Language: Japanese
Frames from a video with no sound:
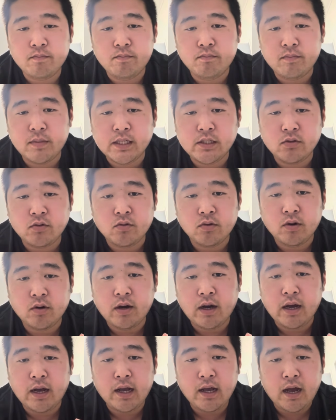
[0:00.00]
まあ、そ
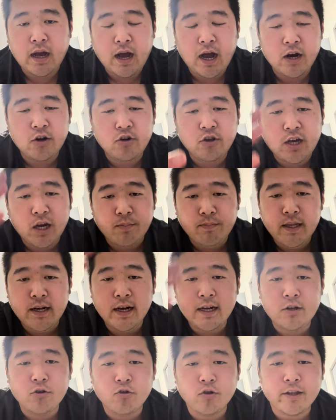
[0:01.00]
の、遥か未
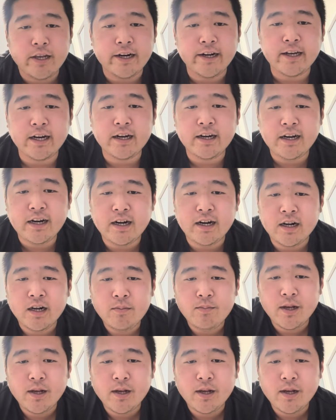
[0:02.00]
来の誰かが、